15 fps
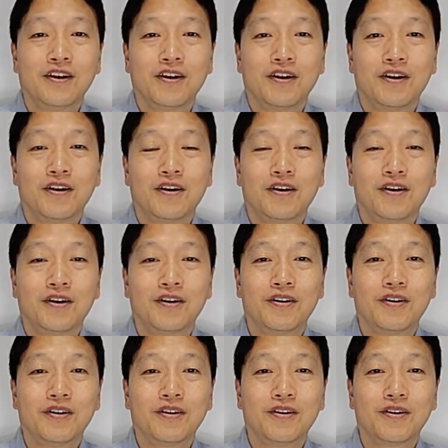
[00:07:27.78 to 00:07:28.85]
어,
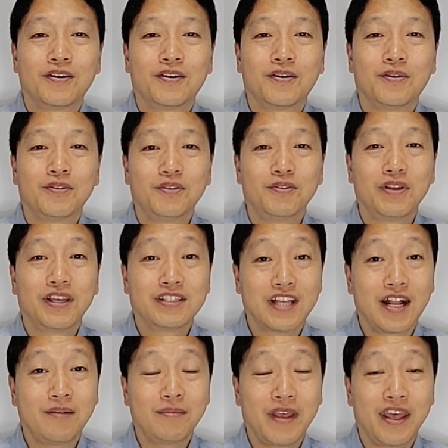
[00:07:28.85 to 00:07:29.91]
오늘 우리의
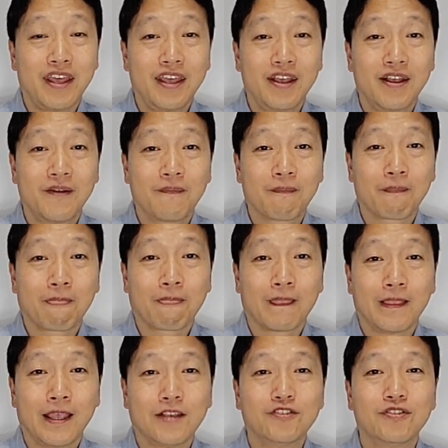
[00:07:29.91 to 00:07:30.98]
삶에
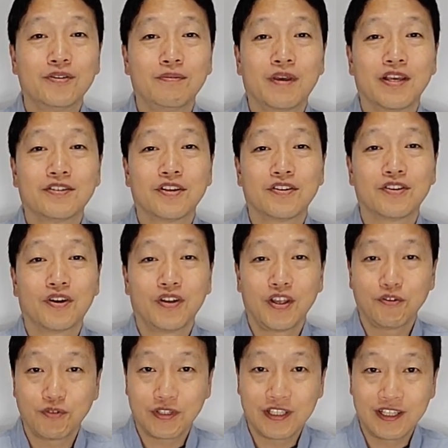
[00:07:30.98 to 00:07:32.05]
예수님께서
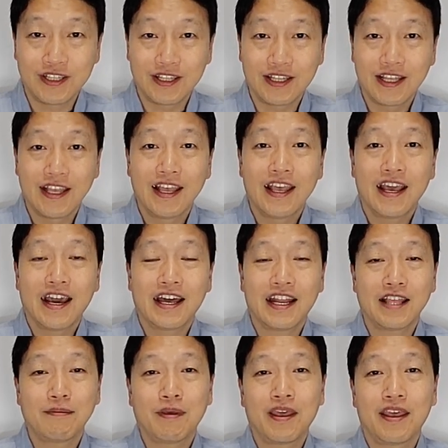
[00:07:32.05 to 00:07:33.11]
전해주시는
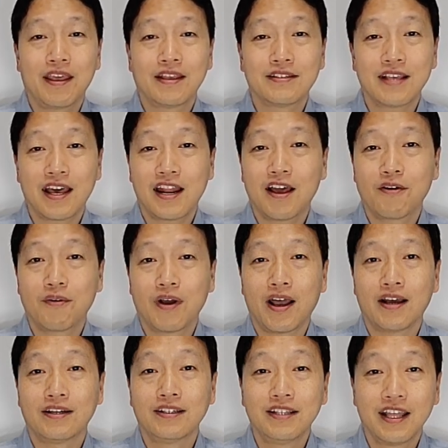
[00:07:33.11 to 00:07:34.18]
하나님의 사랑과
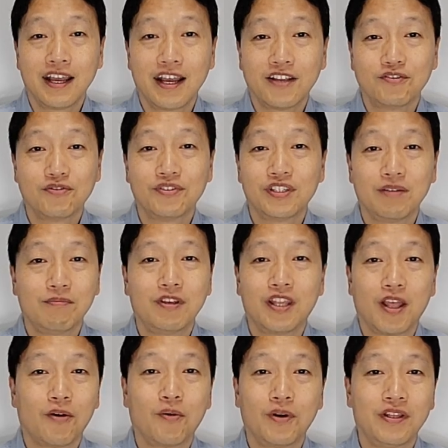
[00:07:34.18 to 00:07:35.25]
은혜가 중심이
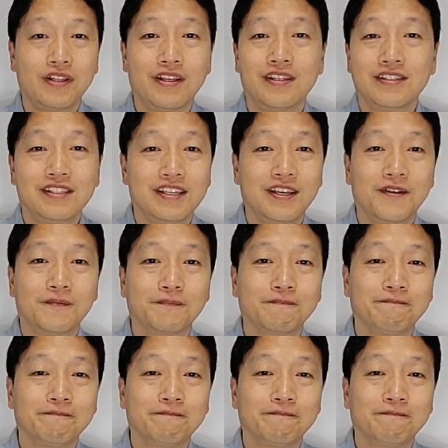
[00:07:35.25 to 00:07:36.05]
되고 있는지